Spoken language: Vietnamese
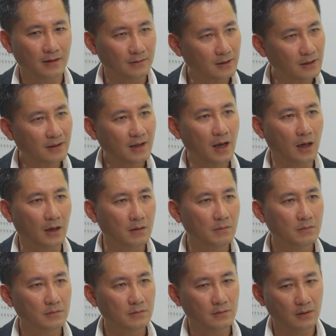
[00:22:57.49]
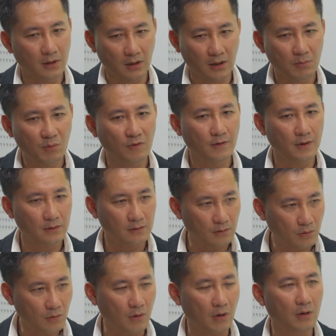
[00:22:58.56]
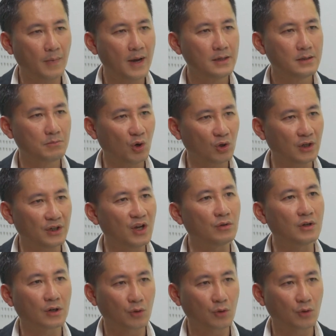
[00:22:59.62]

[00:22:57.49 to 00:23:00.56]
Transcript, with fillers: tất cả các ở các bộ phận của OPEX mọi người đều được